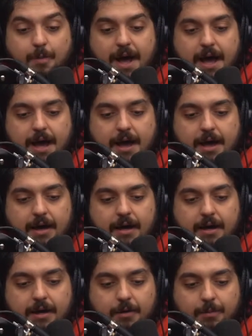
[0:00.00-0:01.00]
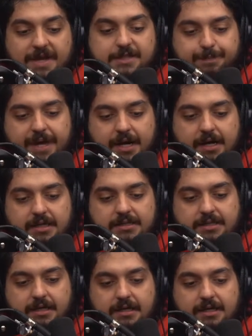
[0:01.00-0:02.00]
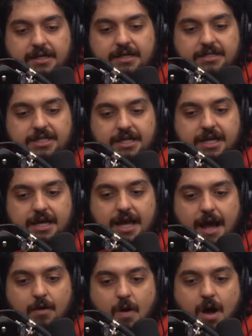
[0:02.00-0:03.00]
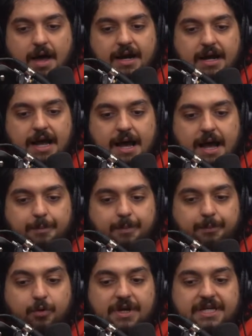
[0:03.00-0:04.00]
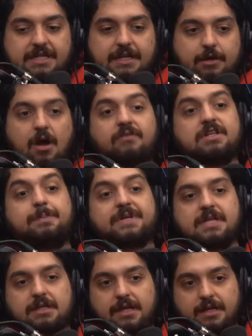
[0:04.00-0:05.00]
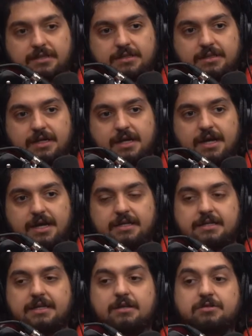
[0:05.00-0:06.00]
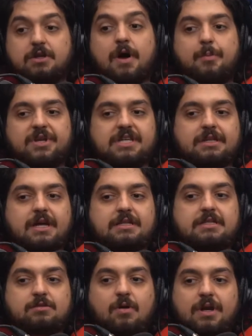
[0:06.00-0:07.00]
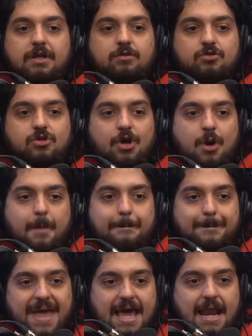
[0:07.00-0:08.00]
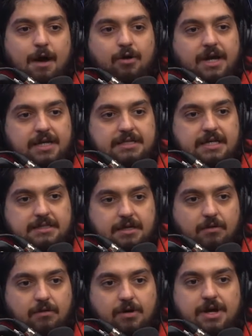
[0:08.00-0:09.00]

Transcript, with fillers: uma, uma esperança de que agora a polícia tem novos representantes. E, e não são representantes escolhidos pela organização.